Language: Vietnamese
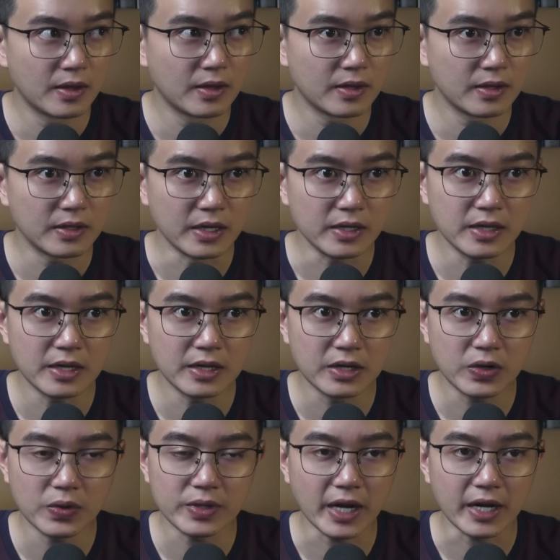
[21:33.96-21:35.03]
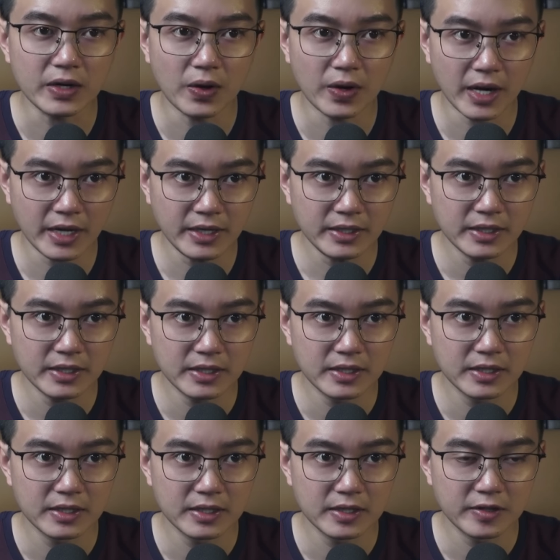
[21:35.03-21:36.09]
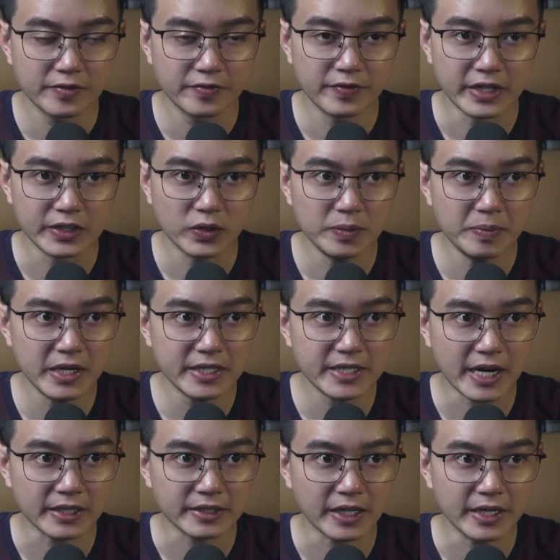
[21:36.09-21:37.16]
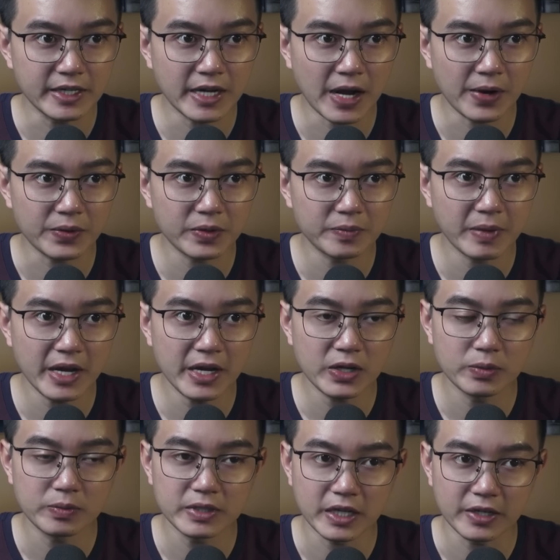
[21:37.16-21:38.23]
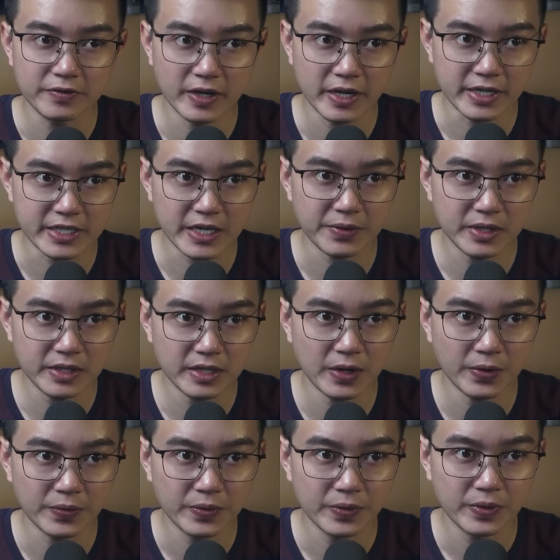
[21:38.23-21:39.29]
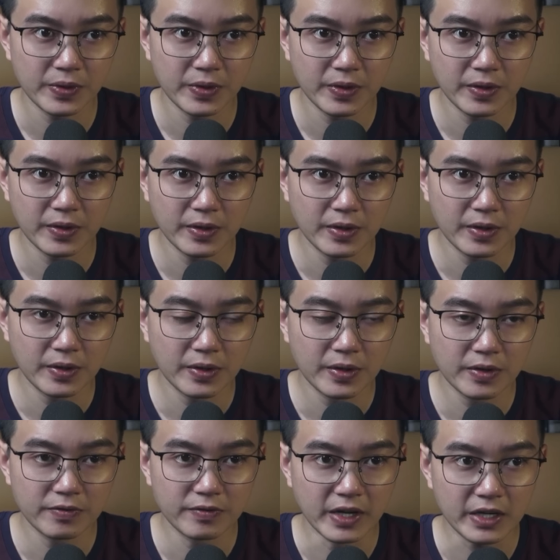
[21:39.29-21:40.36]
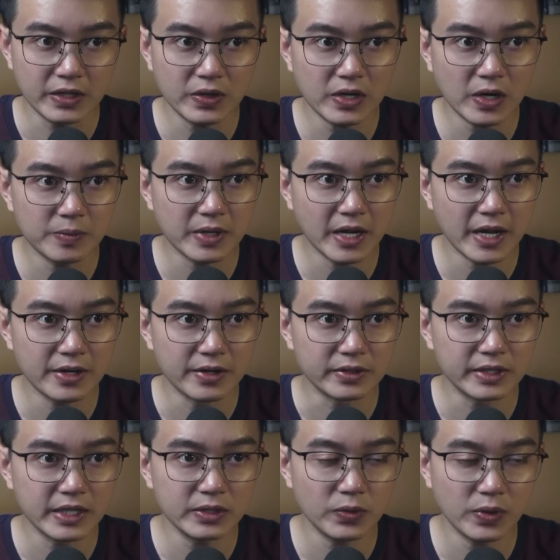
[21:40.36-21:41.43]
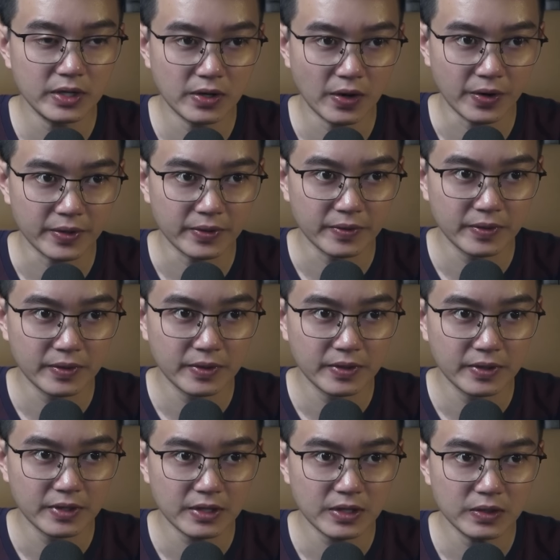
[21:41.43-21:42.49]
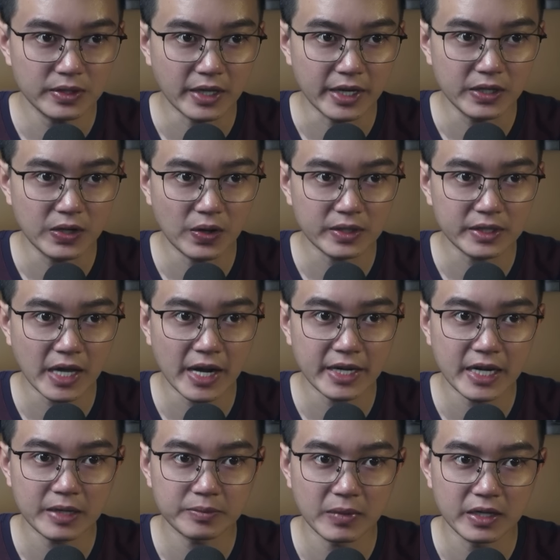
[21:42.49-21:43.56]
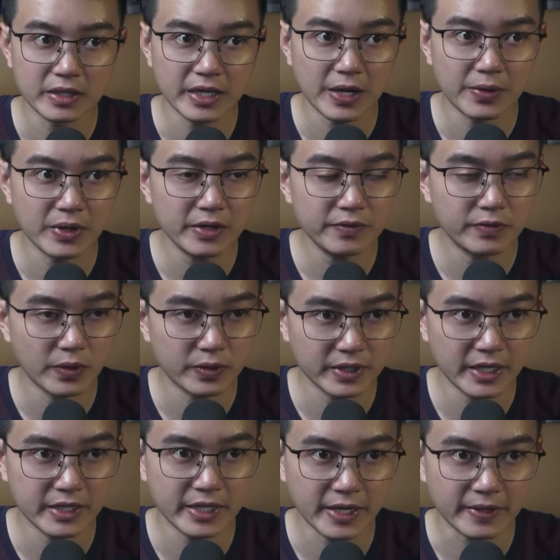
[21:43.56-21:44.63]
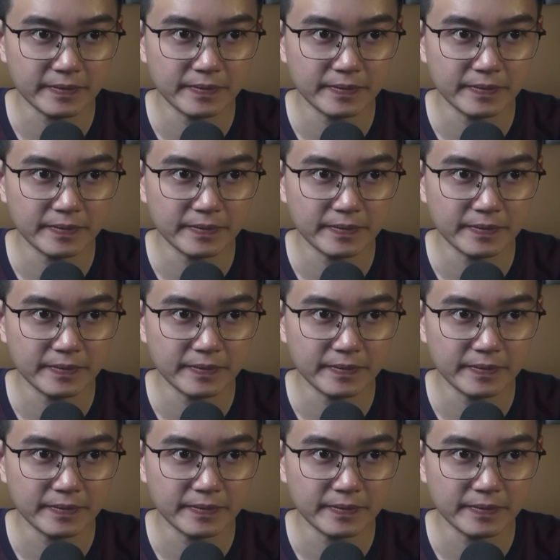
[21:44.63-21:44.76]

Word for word: Dĩ nhiên cô chẳng lo lắng, vì Thúy biết rằng thể nào con bé cũng trở về sau ít lâu. Việc nó không nghe được tiếng Thúy gọi có thể do tai đang bận đeo headphone nghe nhạc.